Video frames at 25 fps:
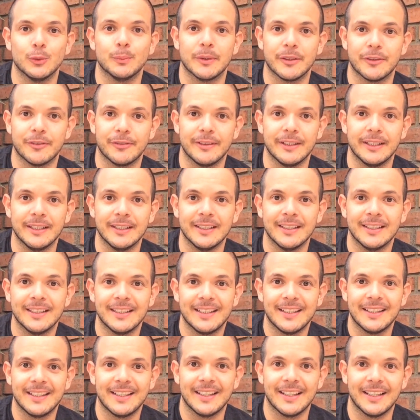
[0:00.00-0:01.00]
perfil
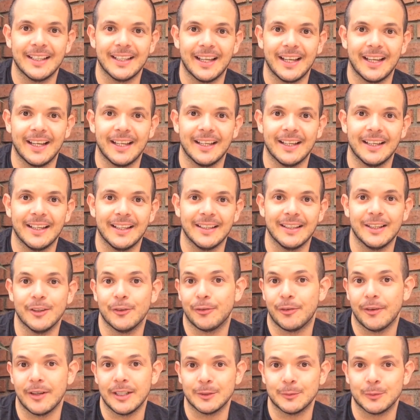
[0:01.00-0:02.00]
eh, de
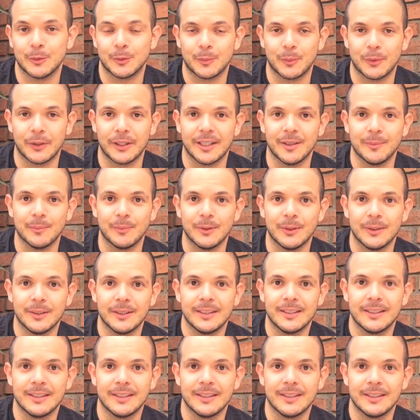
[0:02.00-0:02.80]
Facebook, por ejemplo.